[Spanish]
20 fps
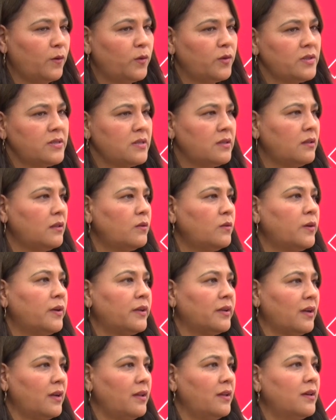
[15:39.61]
lo dice que en
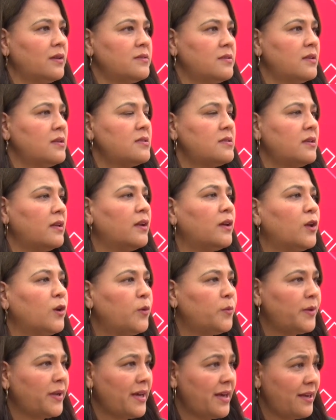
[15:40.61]
realidad si quisiera yo lo
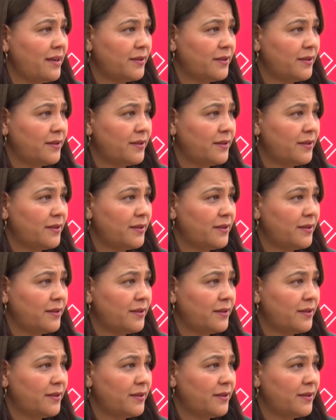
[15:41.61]
hubiera